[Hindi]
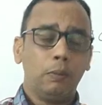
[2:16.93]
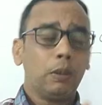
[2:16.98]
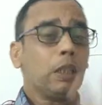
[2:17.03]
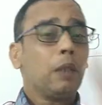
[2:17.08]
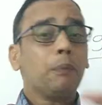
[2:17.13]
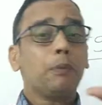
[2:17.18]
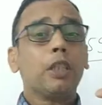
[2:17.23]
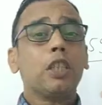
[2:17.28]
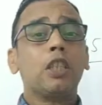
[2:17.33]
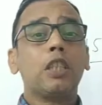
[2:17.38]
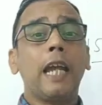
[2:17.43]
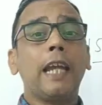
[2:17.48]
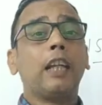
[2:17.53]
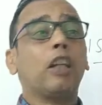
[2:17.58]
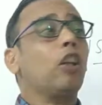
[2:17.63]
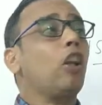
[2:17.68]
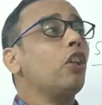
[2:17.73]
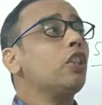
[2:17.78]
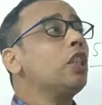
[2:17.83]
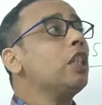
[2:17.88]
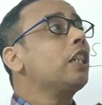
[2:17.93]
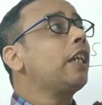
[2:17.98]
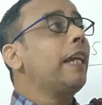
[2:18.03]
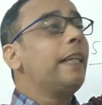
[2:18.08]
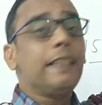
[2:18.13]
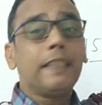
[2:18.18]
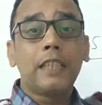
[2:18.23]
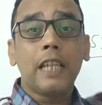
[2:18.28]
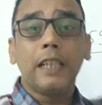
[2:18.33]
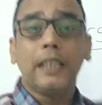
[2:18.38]
मतलब कि साइकोलॉजी
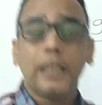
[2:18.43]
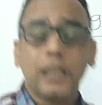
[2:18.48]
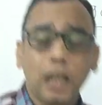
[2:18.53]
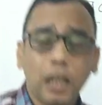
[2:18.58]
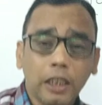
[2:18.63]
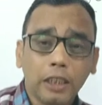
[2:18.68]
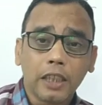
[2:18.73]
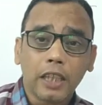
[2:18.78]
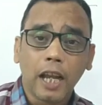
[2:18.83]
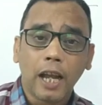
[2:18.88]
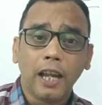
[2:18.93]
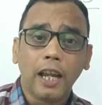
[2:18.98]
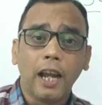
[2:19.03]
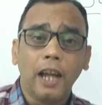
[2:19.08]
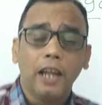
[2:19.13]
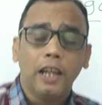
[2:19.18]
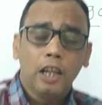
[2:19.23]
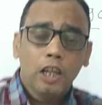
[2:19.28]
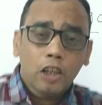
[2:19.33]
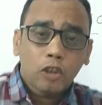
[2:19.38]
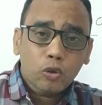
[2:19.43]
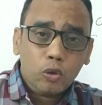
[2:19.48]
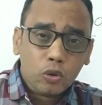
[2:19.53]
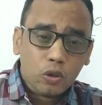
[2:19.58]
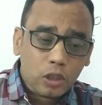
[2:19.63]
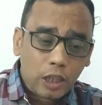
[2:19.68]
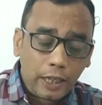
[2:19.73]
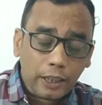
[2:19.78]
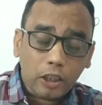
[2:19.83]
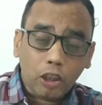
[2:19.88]
कहीं से निकल के आया है तो
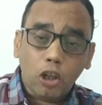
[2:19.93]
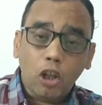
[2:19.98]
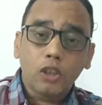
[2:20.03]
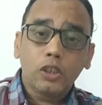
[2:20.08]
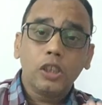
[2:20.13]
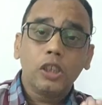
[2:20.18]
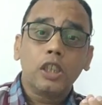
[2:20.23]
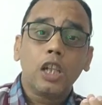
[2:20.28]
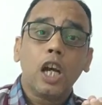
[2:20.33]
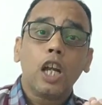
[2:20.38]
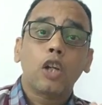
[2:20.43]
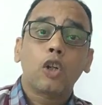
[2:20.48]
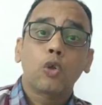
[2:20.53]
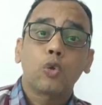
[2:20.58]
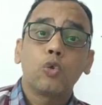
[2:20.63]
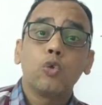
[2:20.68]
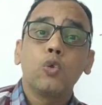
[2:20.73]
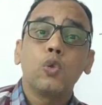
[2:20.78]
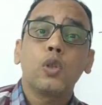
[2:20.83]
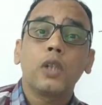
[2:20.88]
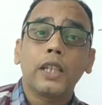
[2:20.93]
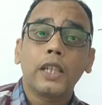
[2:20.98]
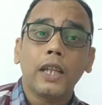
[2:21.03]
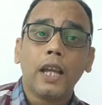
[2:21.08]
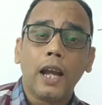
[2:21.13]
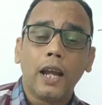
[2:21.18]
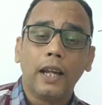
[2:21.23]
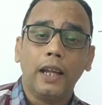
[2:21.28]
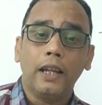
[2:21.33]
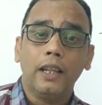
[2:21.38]
साइकोलॉजी का रूट
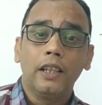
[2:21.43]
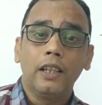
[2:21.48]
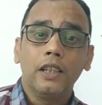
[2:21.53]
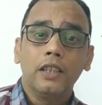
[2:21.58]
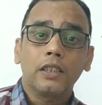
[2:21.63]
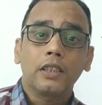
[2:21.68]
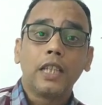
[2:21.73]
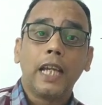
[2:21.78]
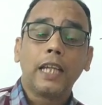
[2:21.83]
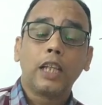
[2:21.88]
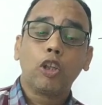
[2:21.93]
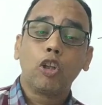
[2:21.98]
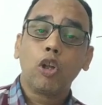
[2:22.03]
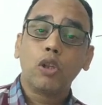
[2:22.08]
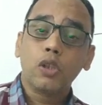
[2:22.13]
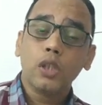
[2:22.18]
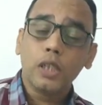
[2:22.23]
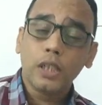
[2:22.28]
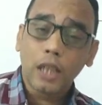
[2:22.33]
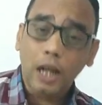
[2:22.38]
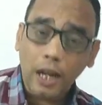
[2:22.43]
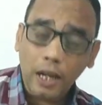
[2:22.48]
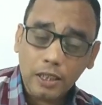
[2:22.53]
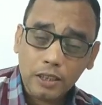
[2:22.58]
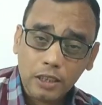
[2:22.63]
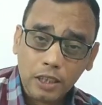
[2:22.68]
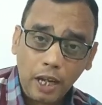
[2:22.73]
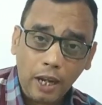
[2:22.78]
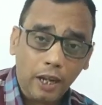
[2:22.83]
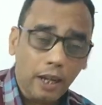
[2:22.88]
क्या है साइकोलॉजी
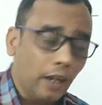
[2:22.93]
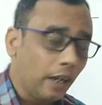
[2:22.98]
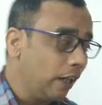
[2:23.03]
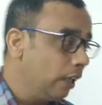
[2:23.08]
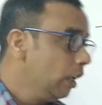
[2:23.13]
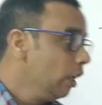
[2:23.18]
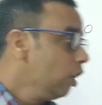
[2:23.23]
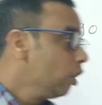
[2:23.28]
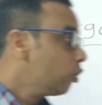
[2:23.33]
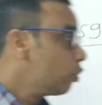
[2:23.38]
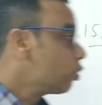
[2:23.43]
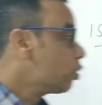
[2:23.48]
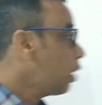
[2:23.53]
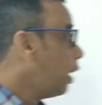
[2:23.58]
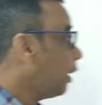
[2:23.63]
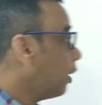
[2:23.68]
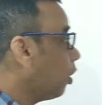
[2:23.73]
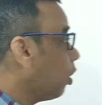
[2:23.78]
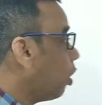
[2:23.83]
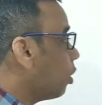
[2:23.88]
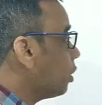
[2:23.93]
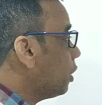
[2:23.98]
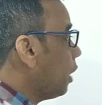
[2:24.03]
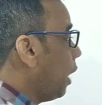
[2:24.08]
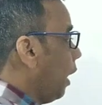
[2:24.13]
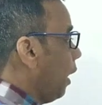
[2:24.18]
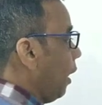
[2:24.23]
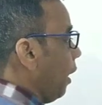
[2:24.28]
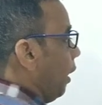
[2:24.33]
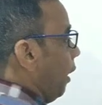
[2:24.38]
कहां से आया है तो साइकोलॉजी
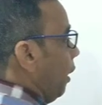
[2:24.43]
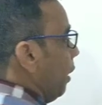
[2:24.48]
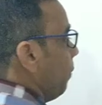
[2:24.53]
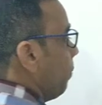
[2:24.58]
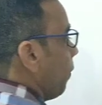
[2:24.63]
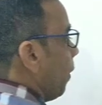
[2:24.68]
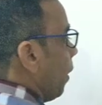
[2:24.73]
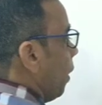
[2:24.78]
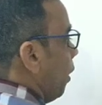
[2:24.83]
आया है